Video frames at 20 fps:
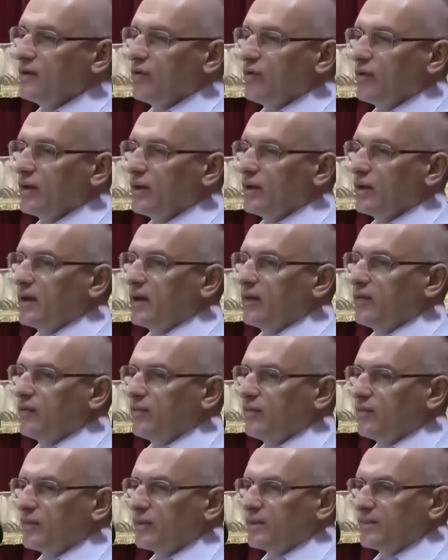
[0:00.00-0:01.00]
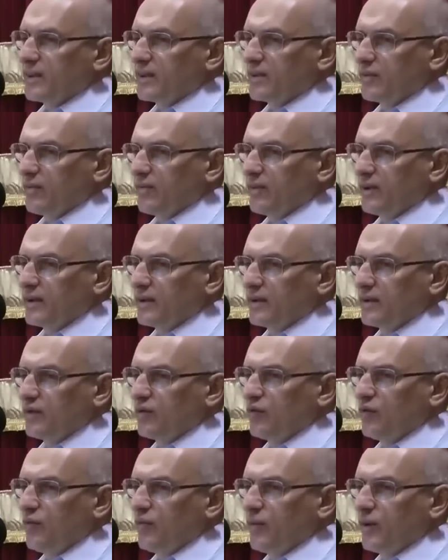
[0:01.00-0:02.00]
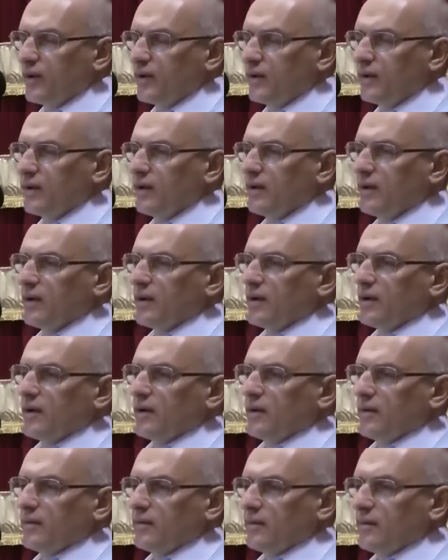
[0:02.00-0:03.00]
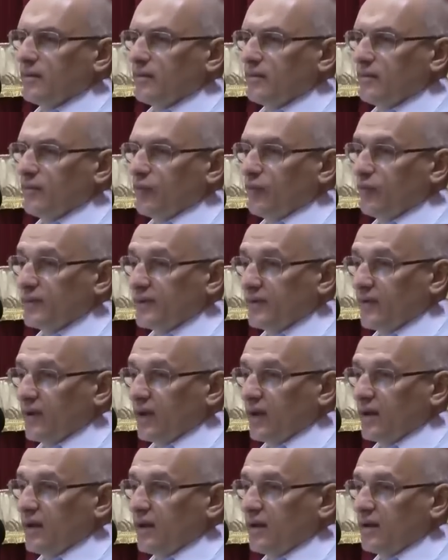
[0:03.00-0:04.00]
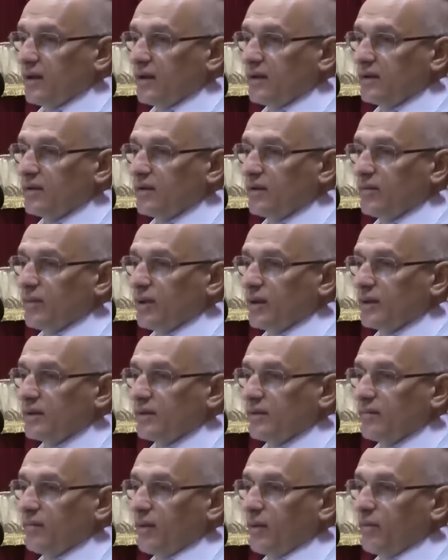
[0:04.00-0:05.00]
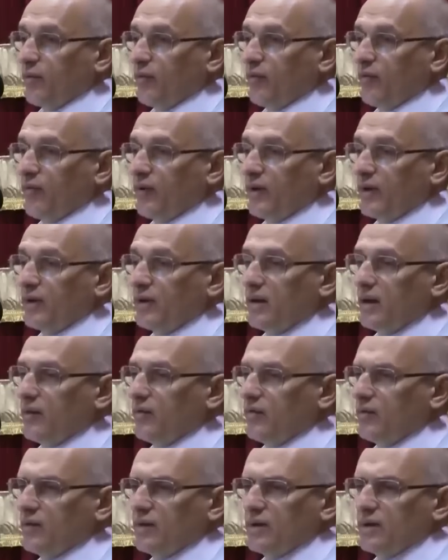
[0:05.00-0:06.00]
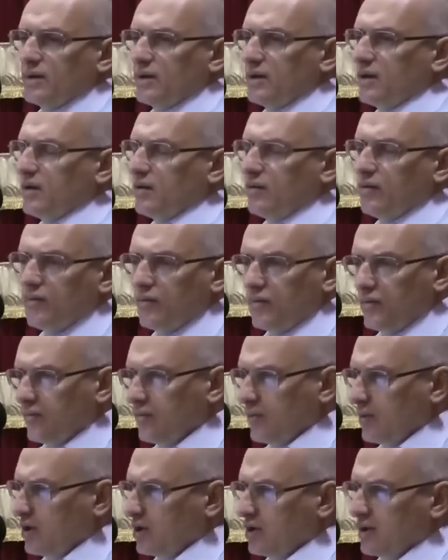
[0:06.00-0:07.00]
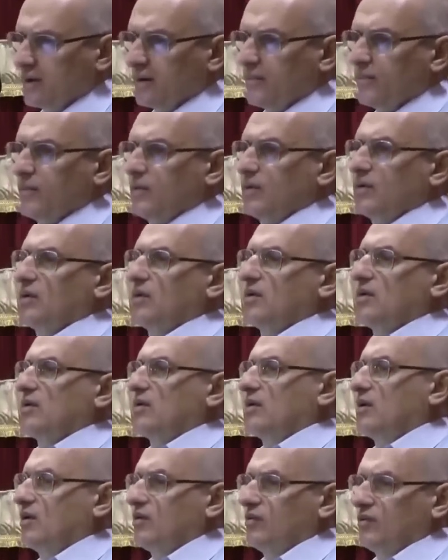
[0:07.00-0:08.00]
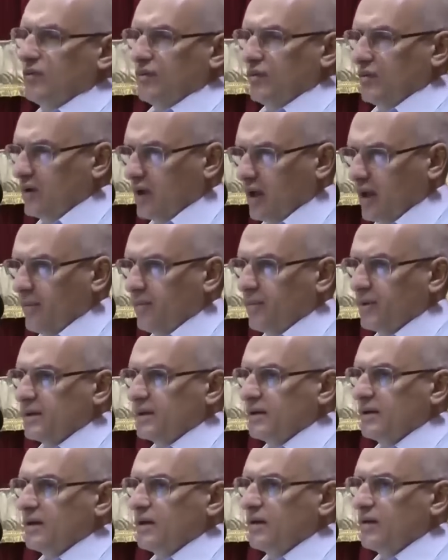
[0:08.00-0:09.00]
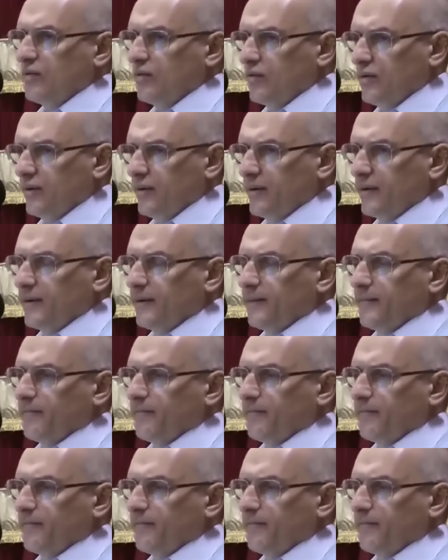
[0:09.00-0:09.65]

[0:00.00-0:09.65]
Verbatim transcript: Зерна дают способность думать, эм, умственной деятельностью заниматься. Бобовые дают силу мышцам, дают крепость телу.